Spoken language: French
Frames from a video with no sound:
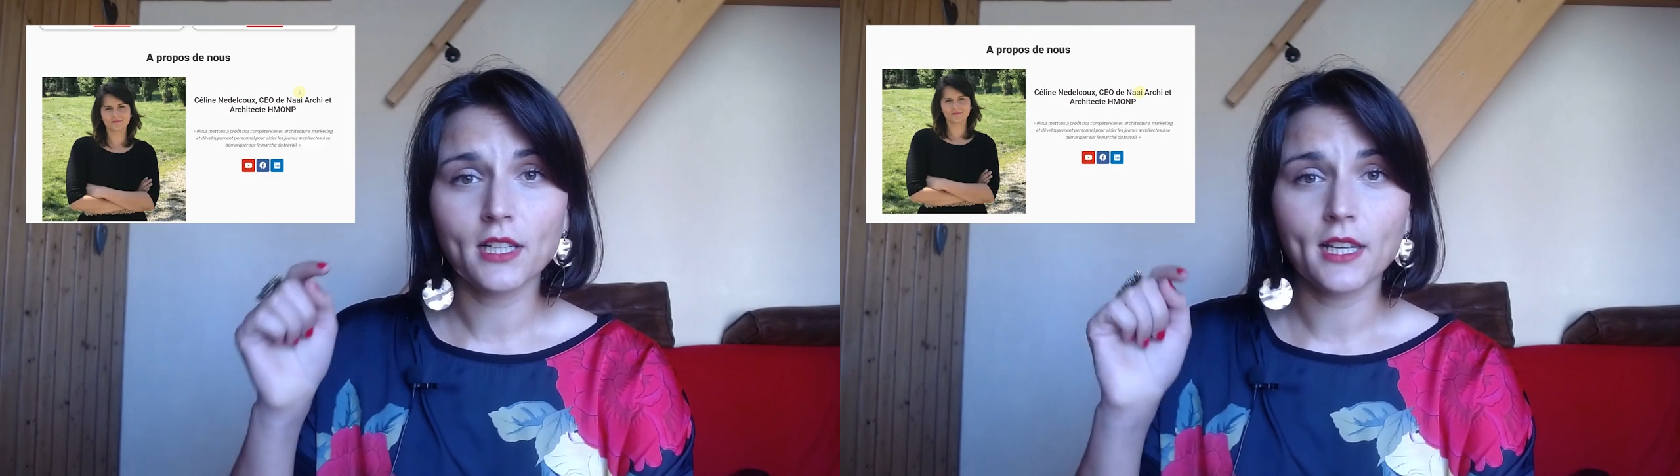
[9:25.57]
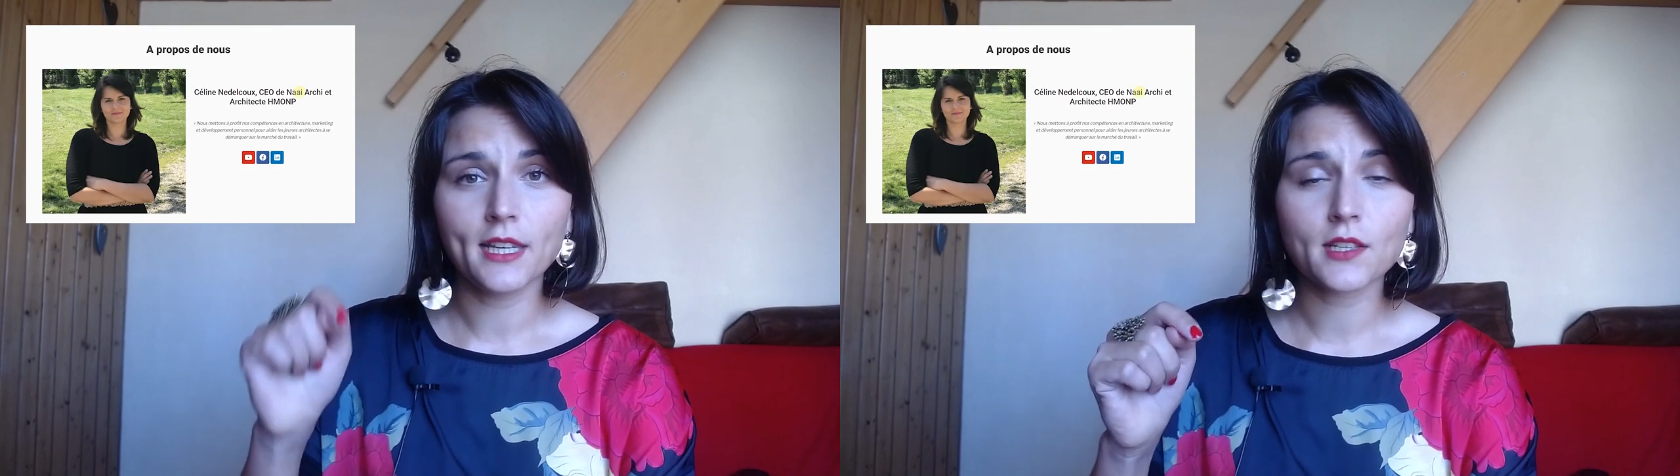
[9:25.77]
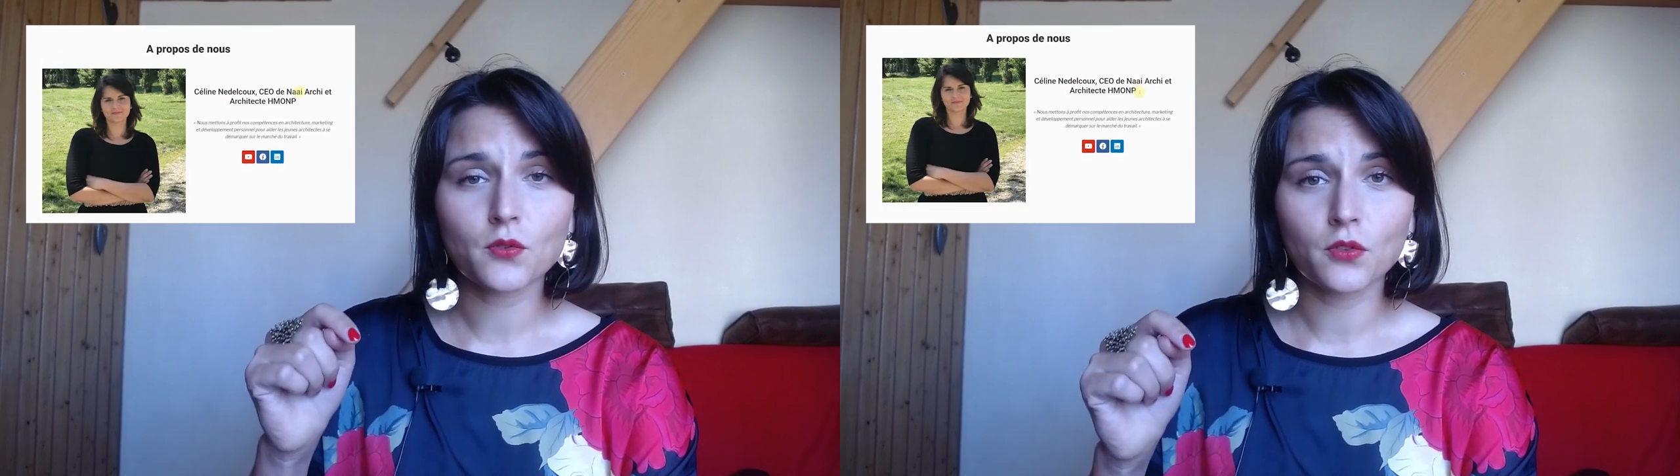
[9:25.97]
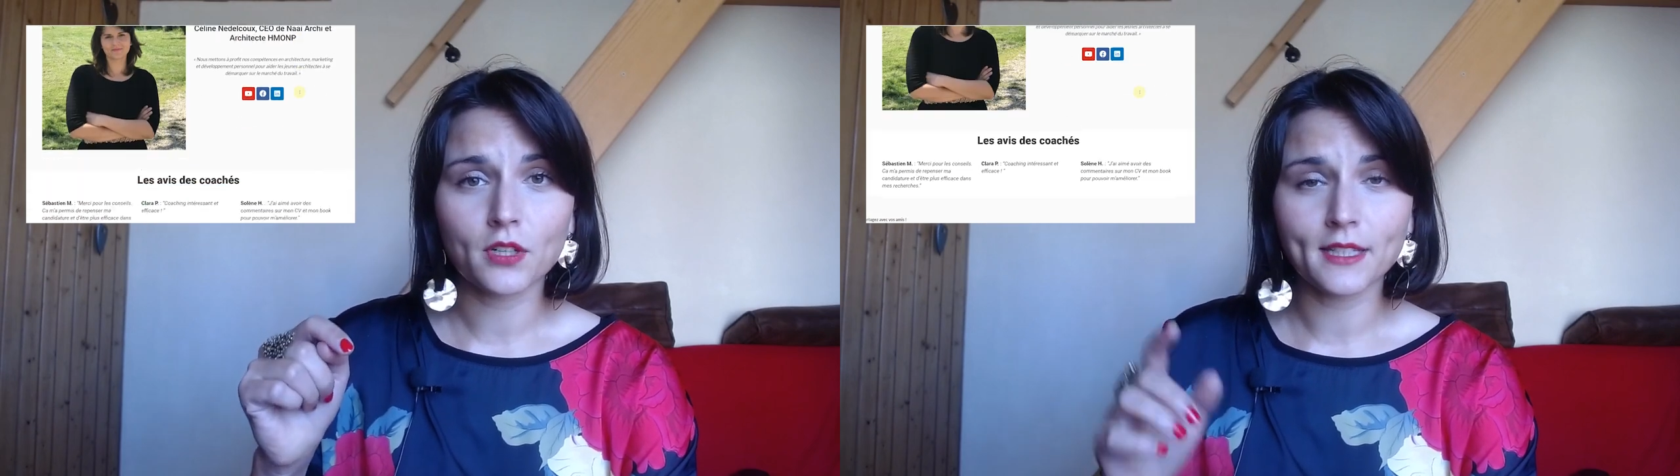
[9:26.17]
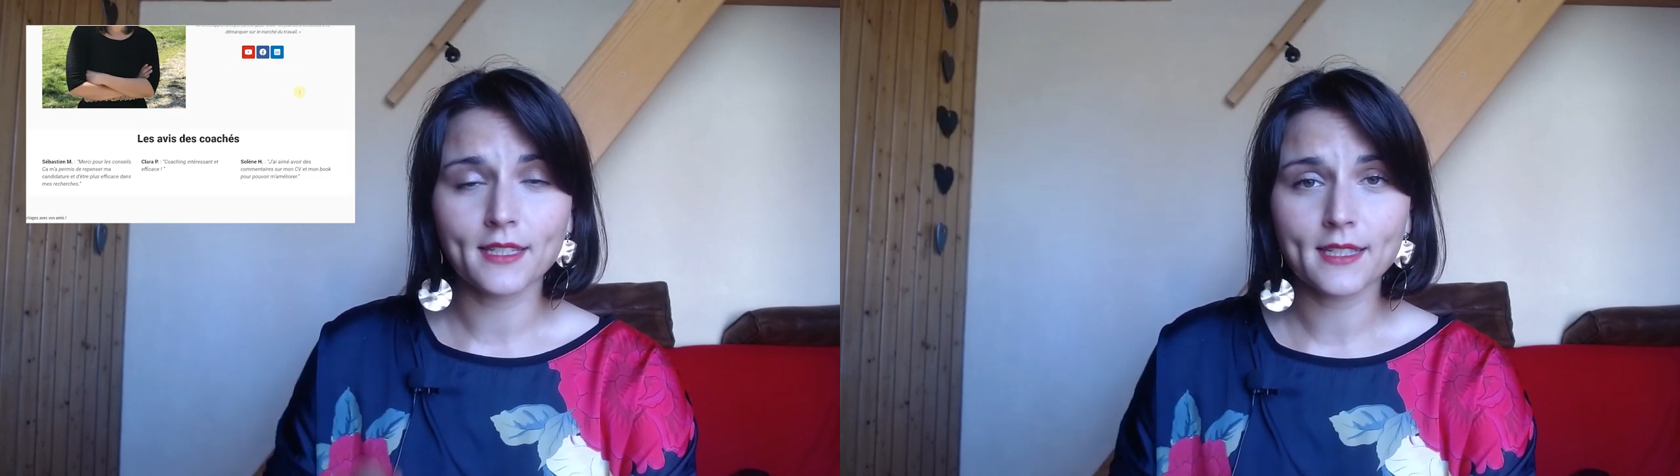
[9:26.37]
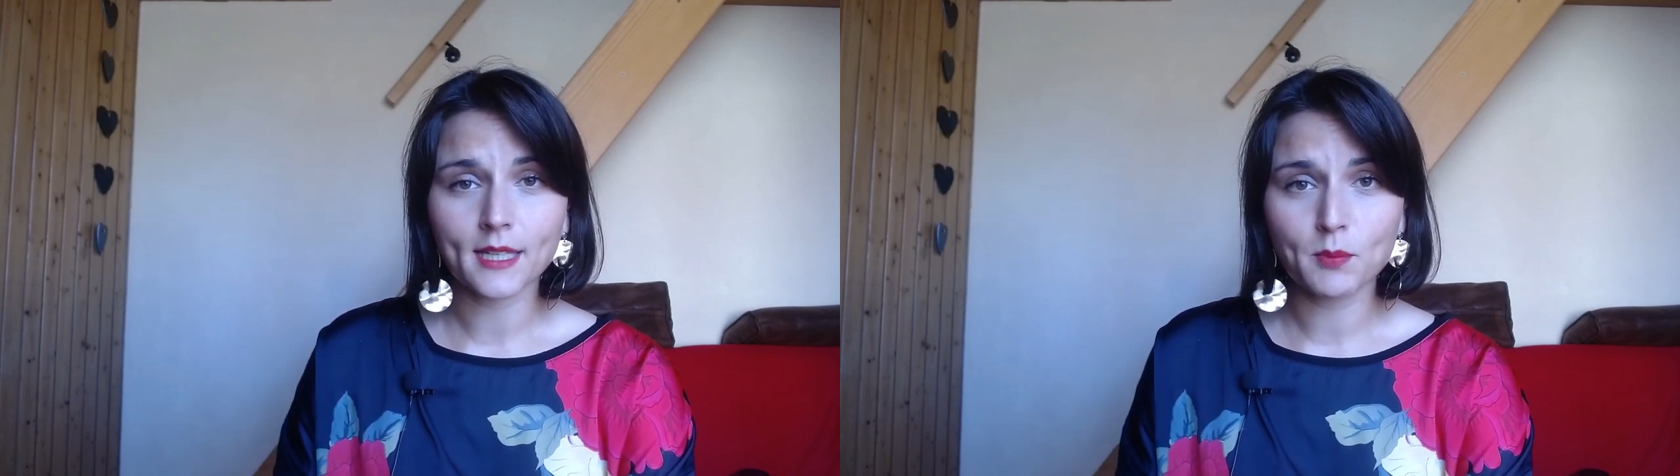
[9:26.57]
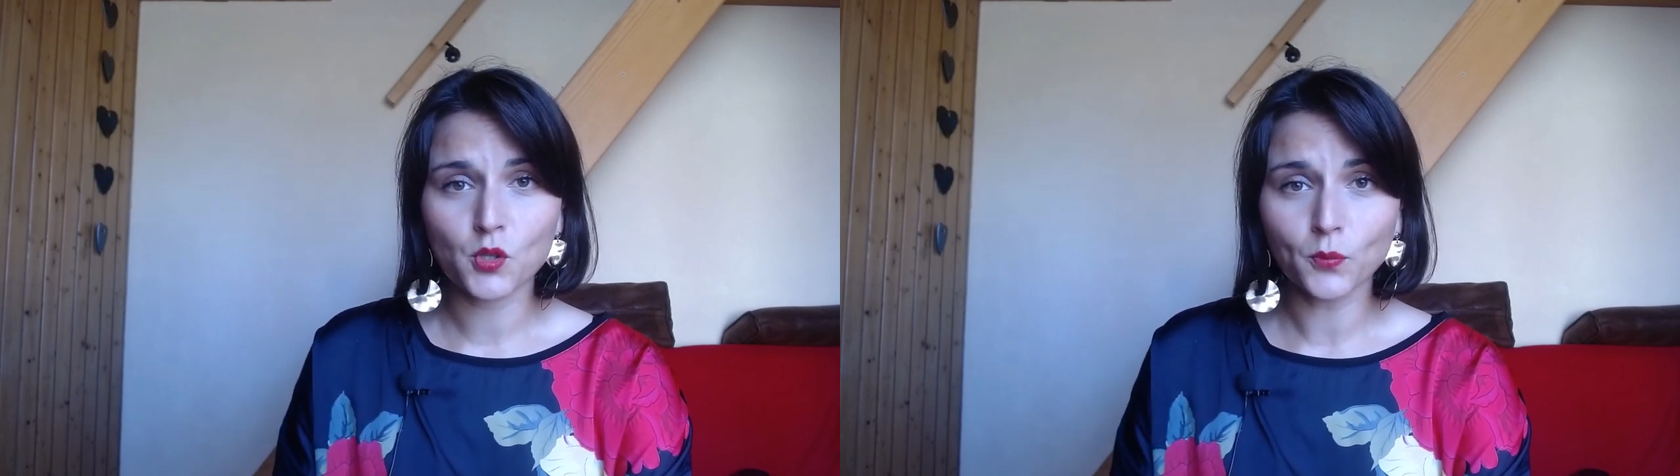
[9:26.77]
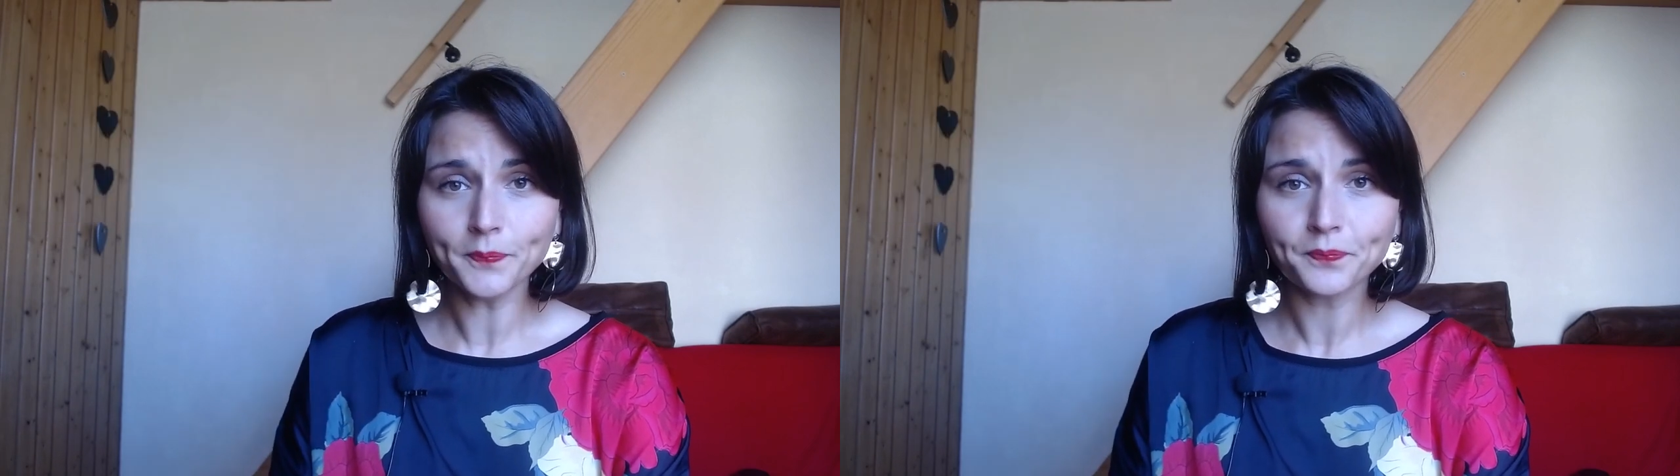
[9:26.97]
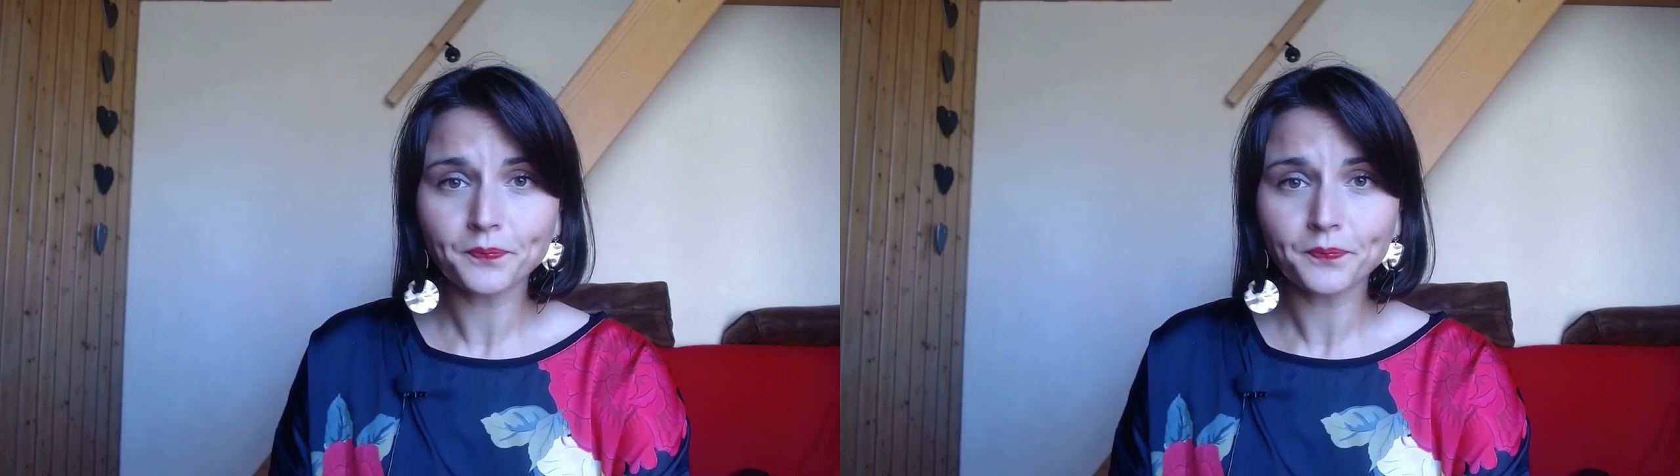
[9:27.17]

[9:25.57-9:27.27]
Les liens sont dans la description.